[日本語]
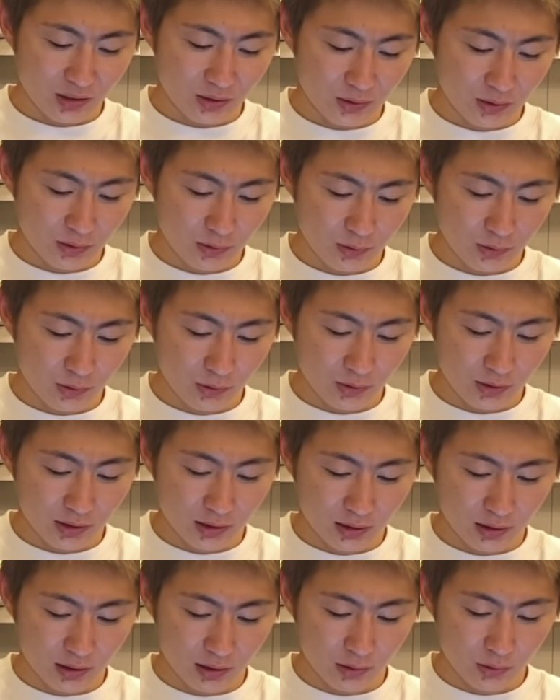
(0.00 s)
オラフのおっさ
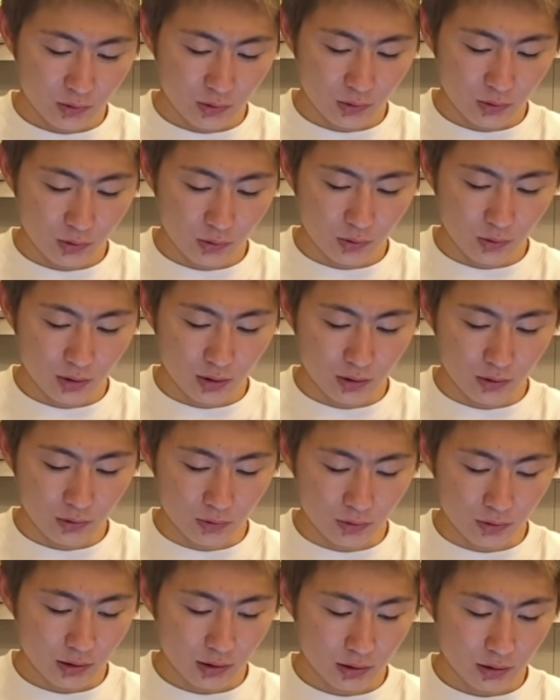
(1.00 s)
んだから、グントゴアの、
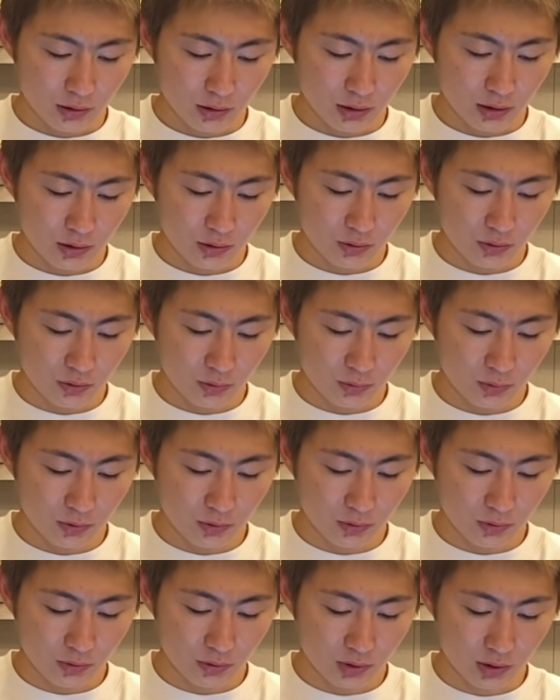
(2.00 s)
金のゴム
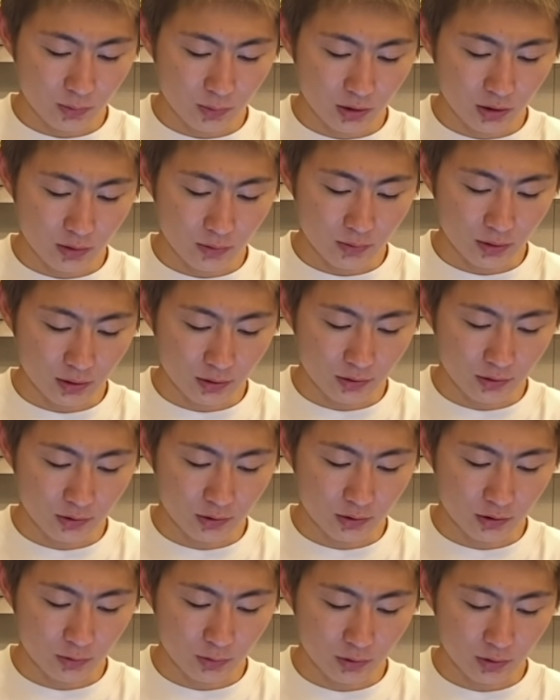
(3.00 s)
紐を通したベックマンの国
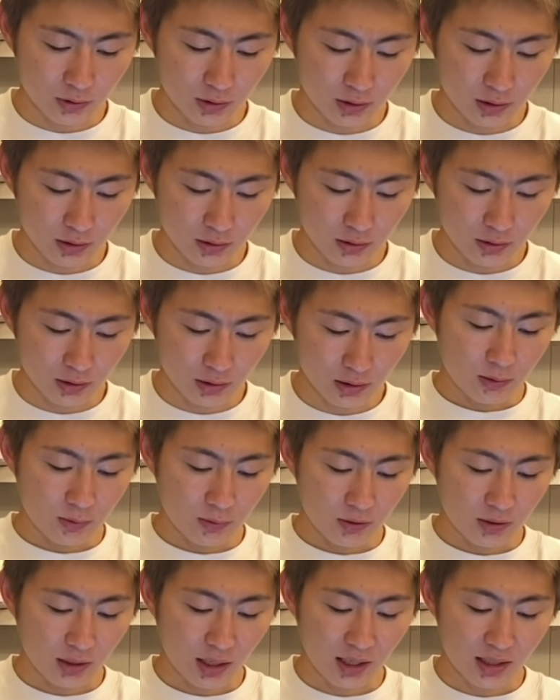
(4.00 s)
にスポット開ける系。今
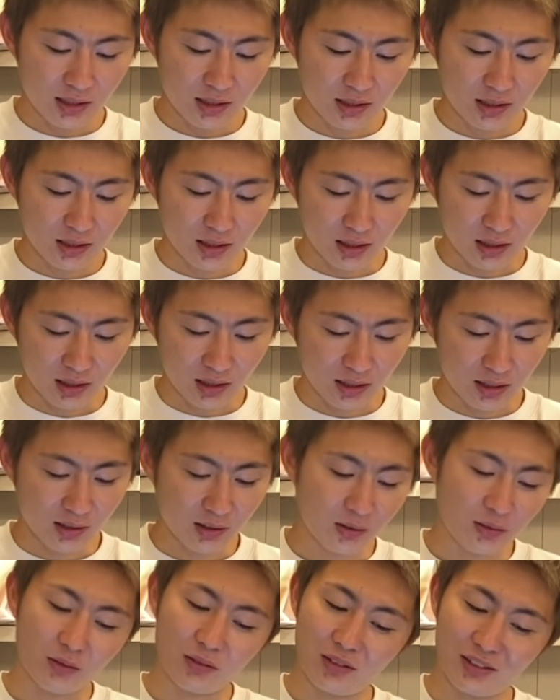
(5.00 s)
ね、大義系ね。
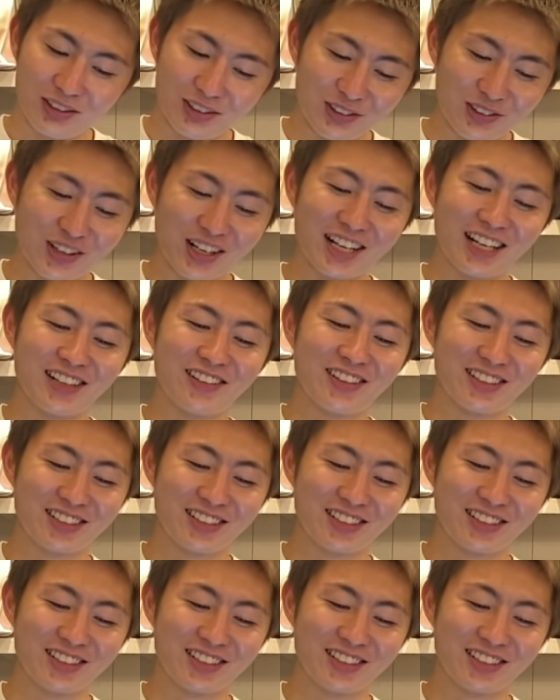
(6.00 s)
わかりま